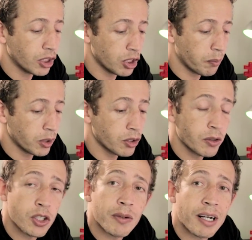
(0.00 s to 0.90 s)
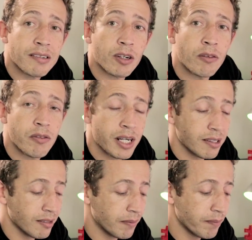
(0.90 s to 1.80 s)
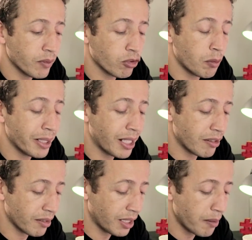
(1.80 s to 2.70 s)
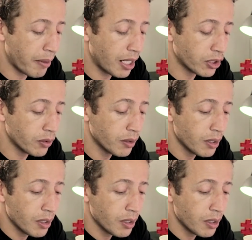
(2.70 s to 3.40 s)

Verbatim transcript: A gente pode continuar essa conversa nos comentários aqui abaixo.